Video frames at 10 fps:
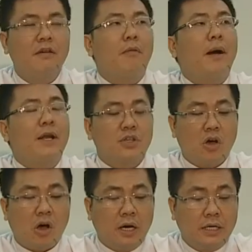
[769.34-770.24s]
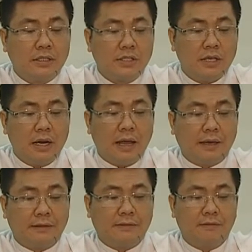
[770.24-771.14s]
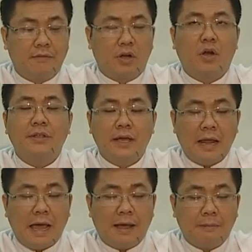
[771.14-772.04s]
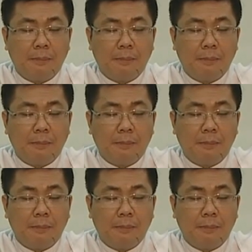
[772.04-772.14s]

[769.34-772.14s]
ban cho họ ơn chữa lành và nói tiếng lạ